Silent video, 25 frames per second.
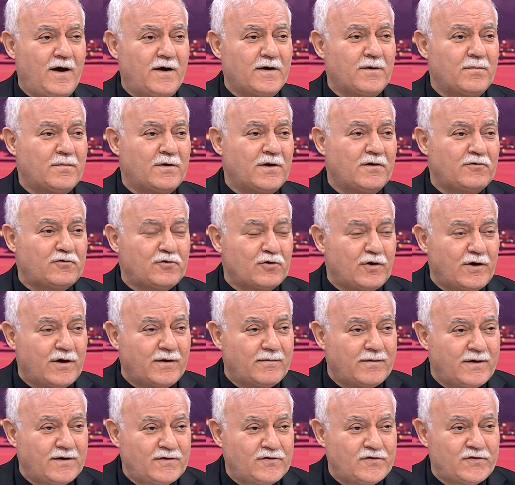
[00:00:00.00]
Hanımına
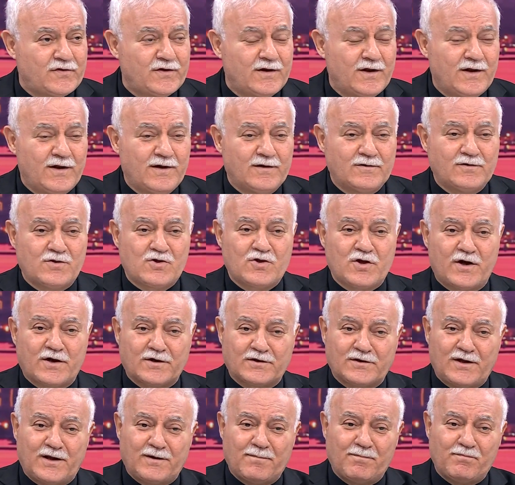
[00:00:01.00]
söylemez.
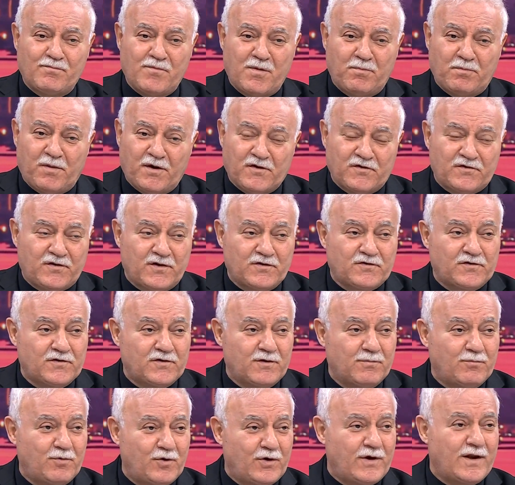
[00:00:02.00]
Dışarıdan bir
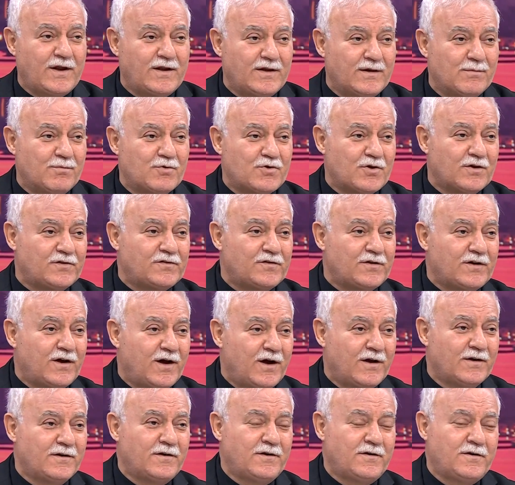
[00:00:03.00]
pastasını, böreğini, bir
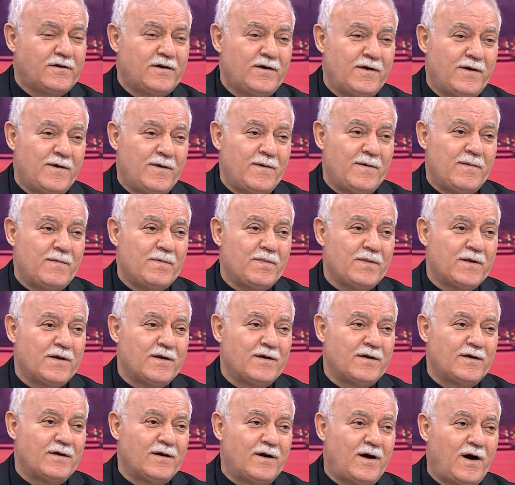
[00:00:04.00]
şeysini alır.
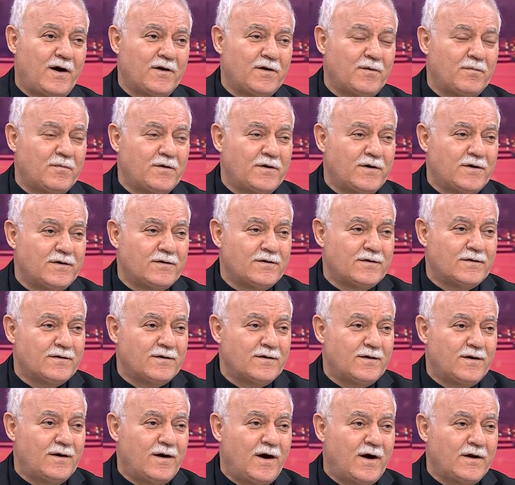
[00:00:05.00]
Hanımının
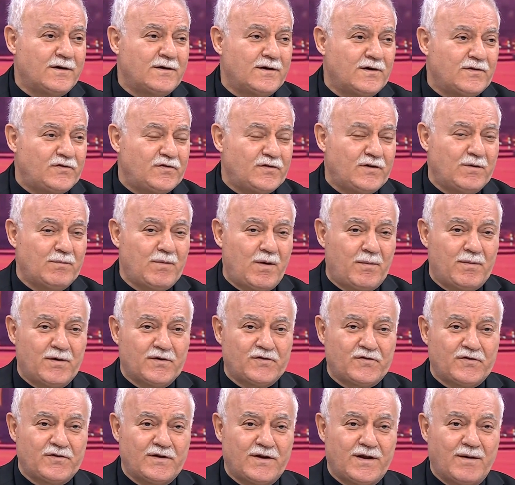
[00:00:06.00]
annesini,
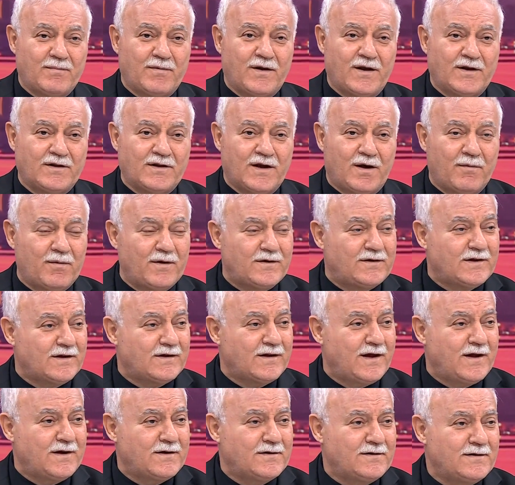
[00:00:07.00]
babasını yemeğe davet
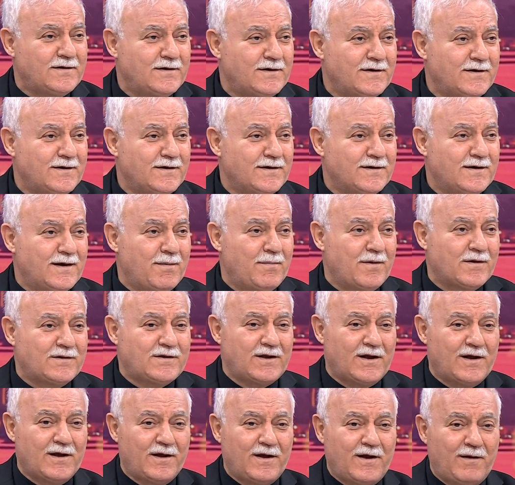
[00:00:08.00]
eder
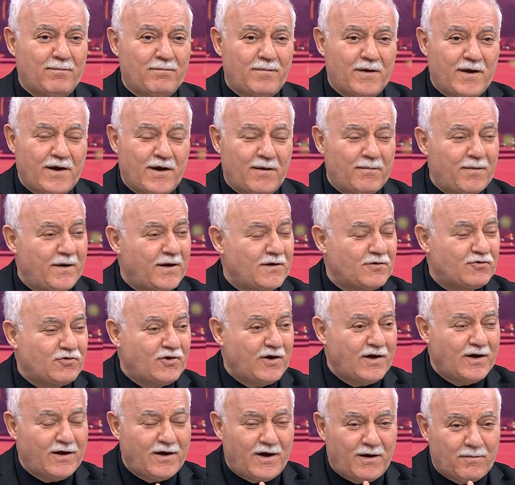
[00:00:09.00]
Yemekte
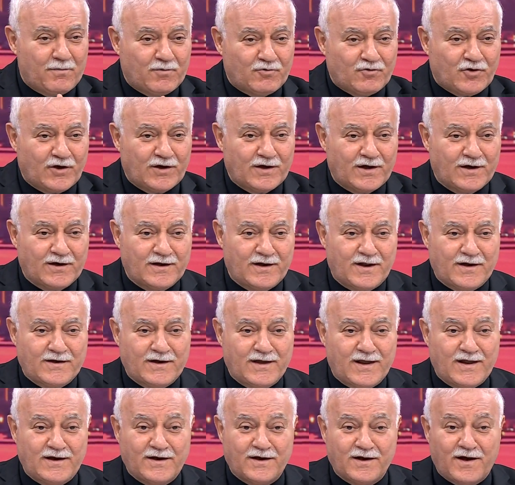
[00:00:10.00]
beraberce kapı
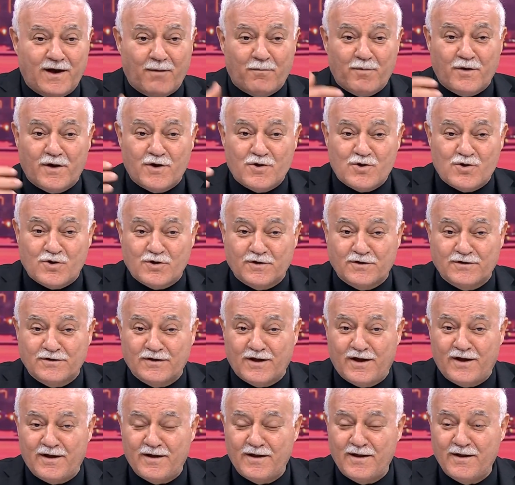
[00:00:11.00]
çalarlar. Gelin kapıyı
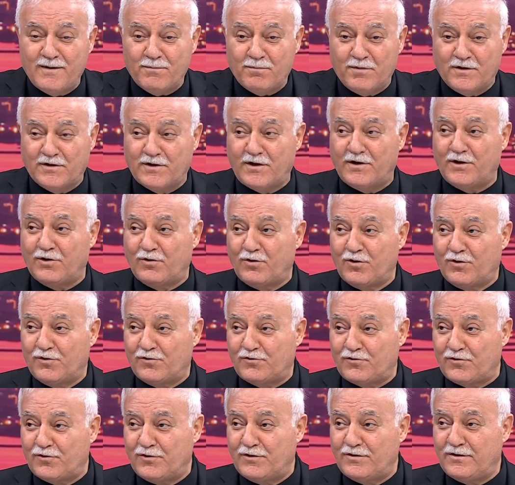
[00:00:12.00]
açtığında bir de ne
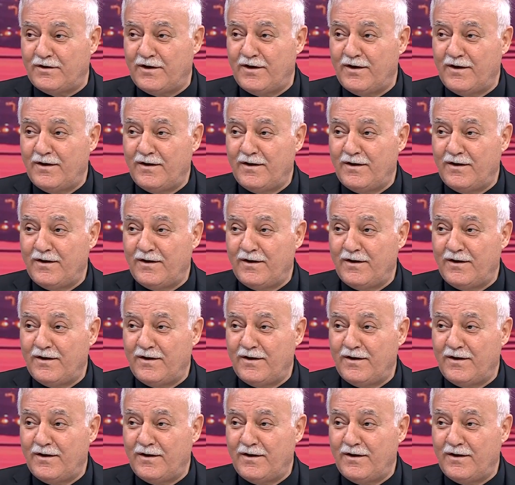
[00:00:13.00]
görsün?